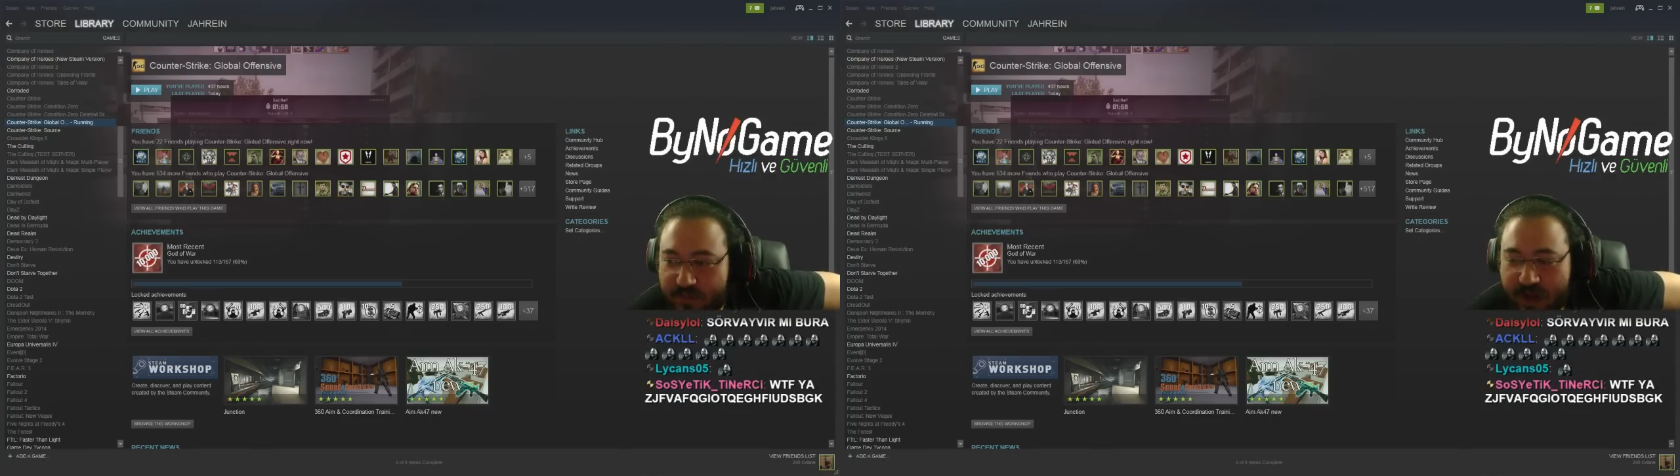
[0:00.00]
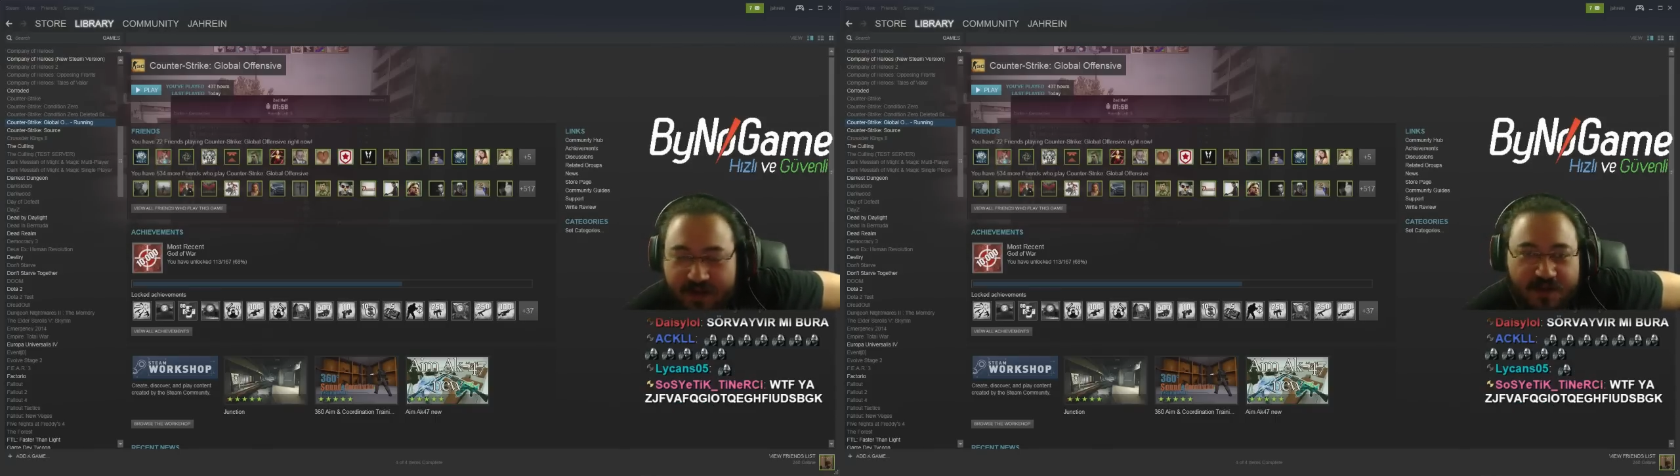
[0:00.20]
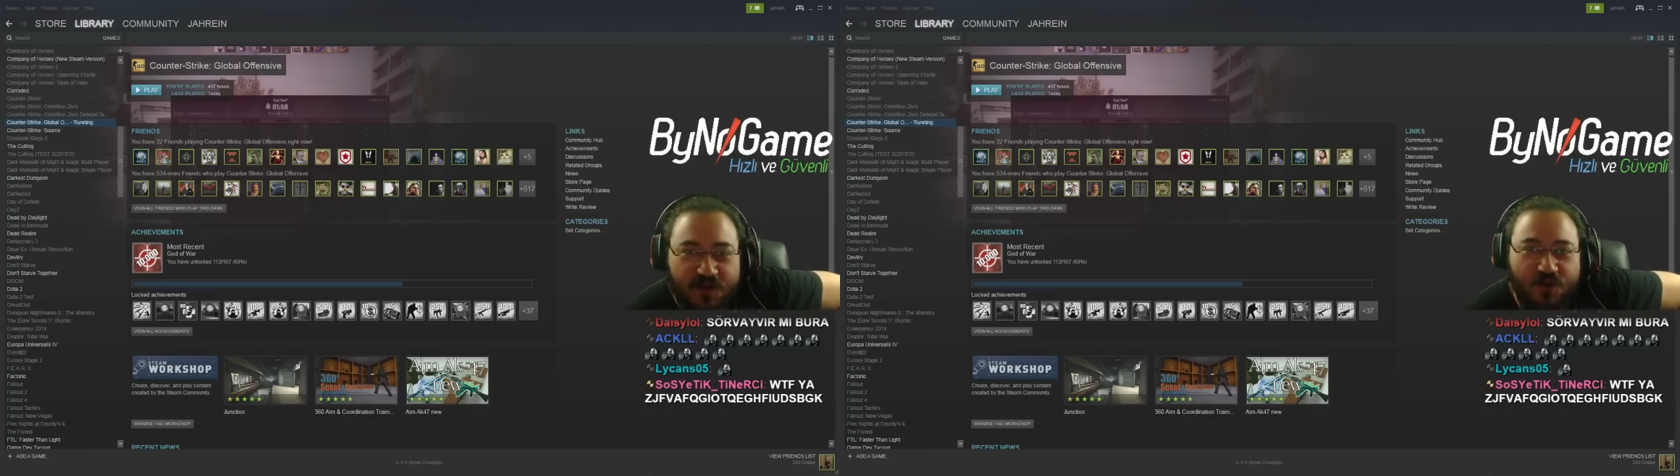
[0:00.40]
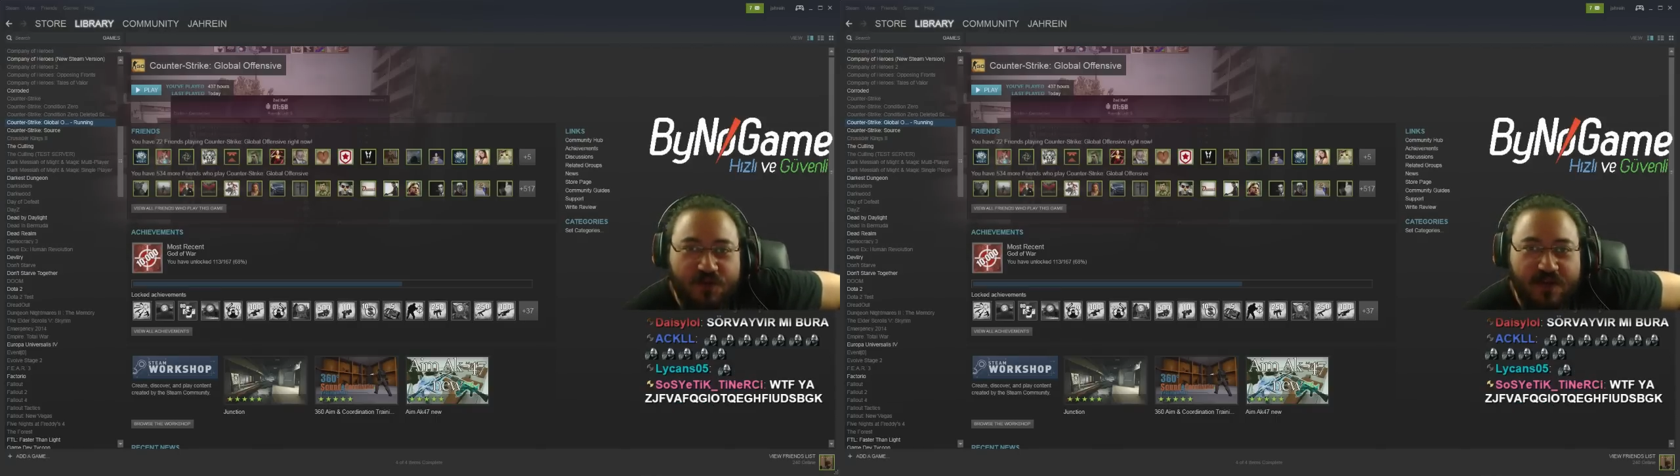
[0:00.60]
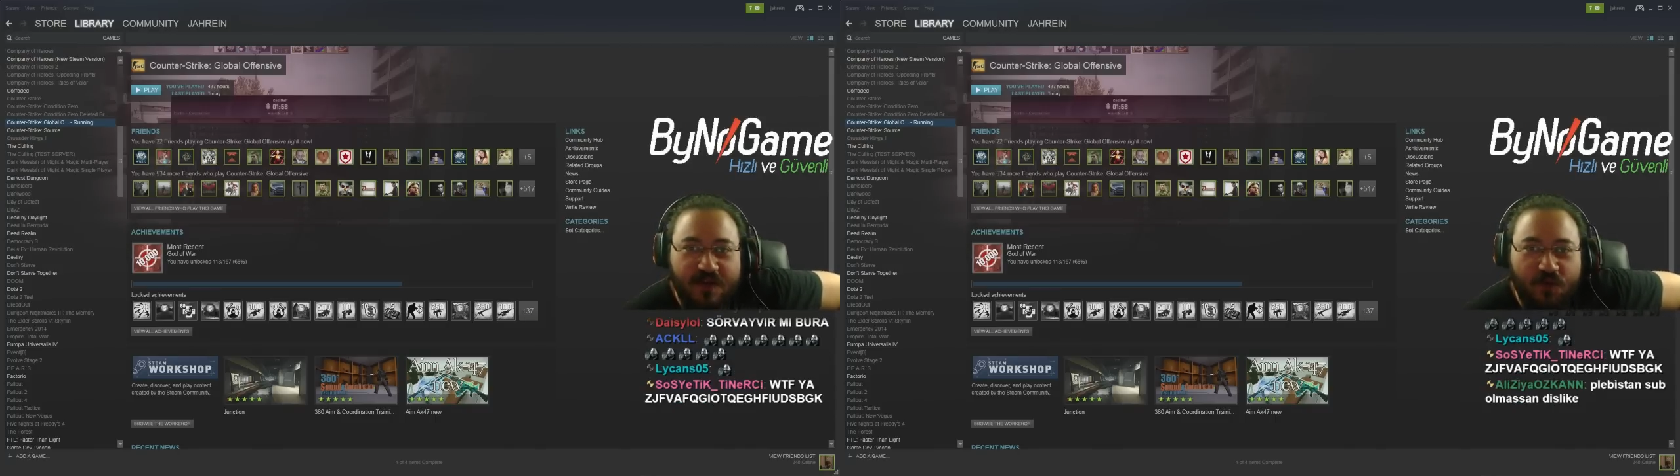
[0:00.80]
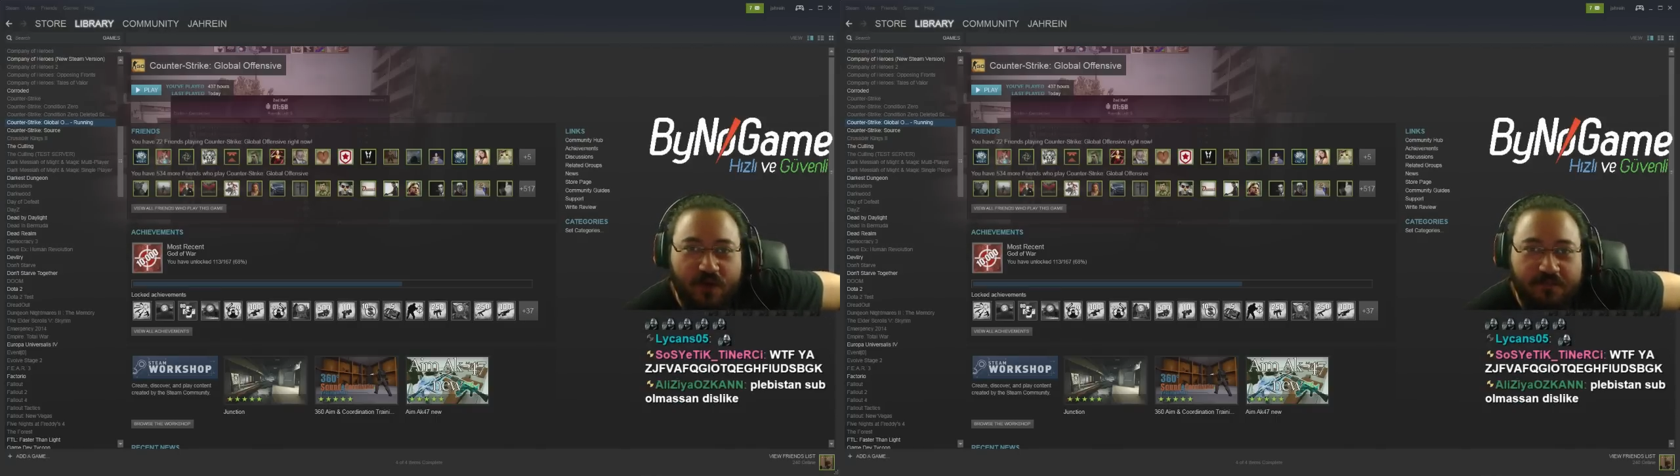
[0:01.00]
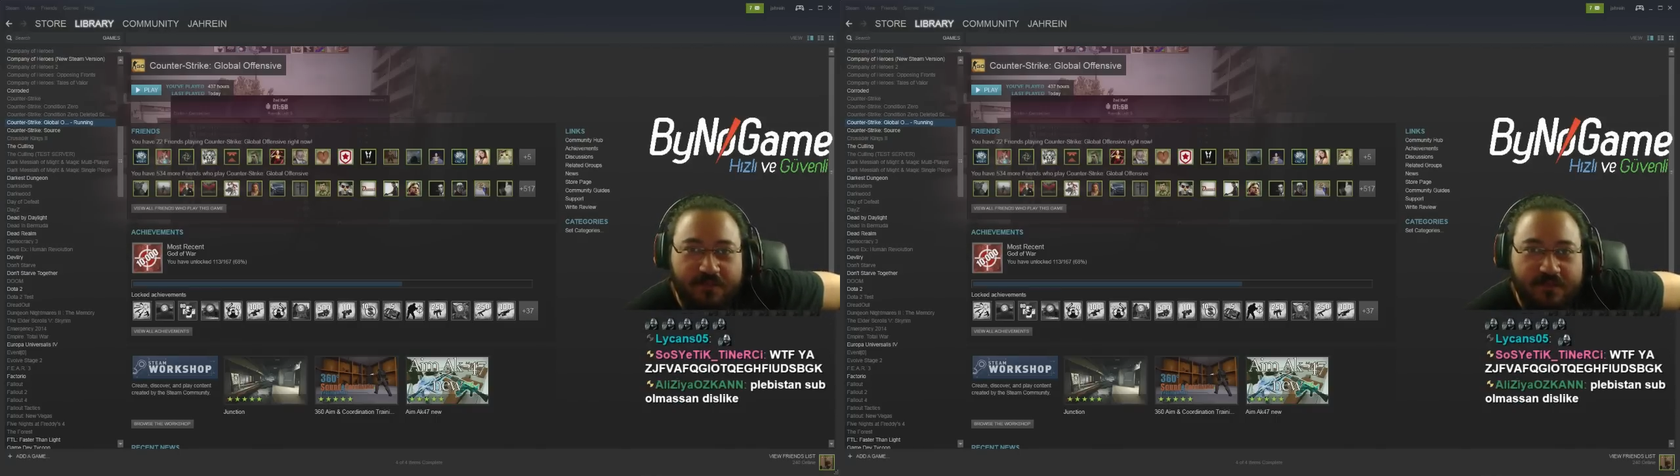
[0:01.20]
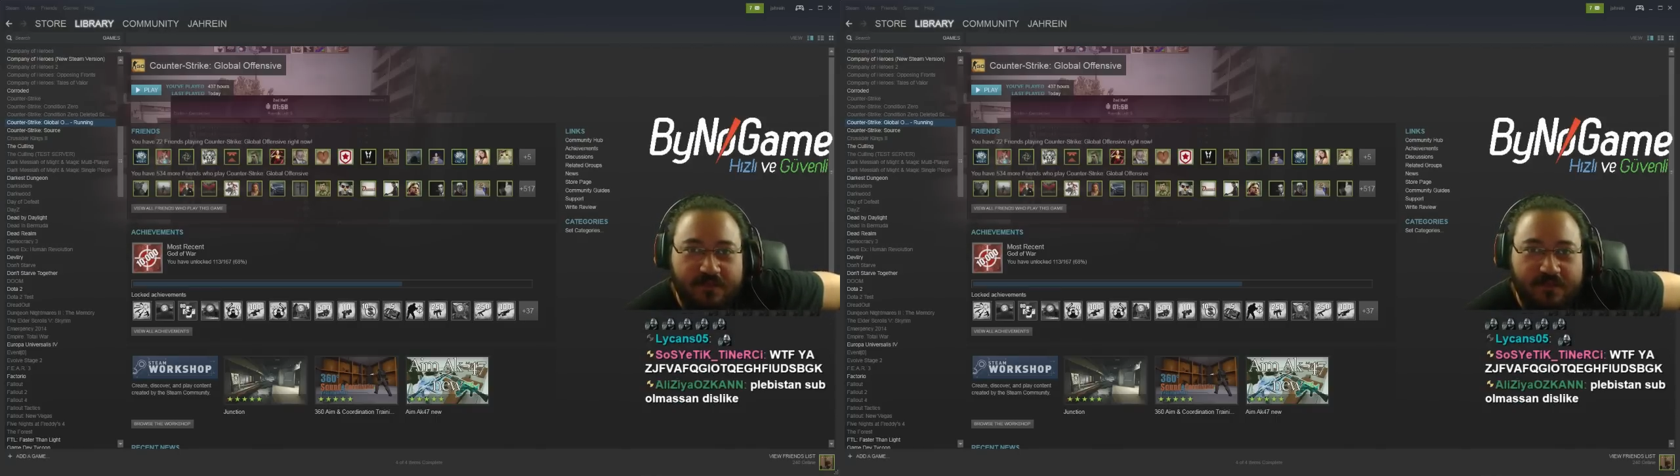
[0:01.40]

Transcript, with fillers: arkadaşı çok tanımıyorum.